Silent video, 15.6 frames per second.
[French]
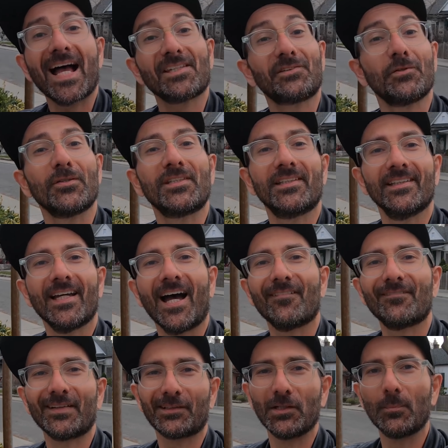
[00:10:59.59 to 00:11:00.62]
associés
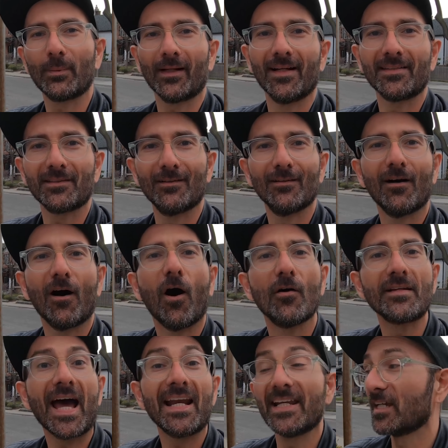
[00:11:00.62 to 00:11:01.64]
avec le printemps,
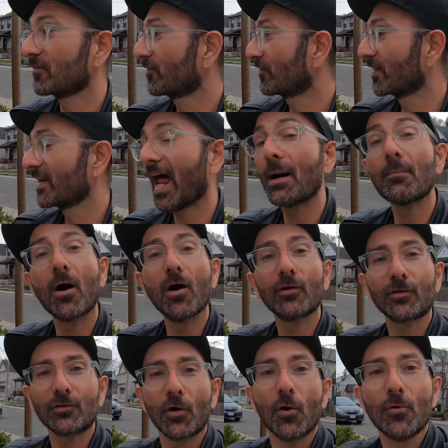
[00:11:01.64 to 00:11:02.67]
on a les flamants
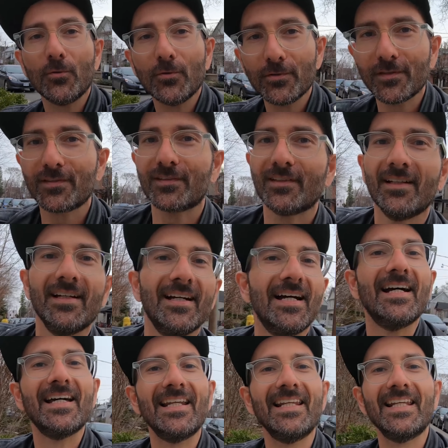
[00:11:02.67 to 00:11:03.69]
roses.
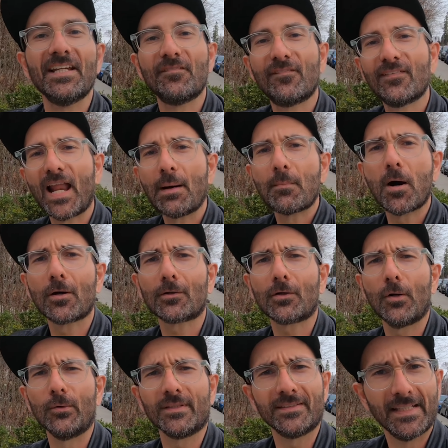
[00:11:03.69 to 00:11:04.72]
Les flamants
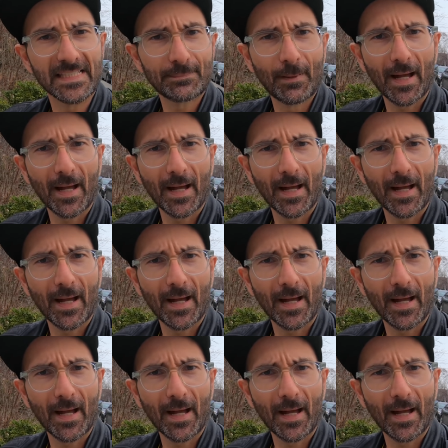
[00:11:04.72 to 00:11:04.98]
roses, n'est-ce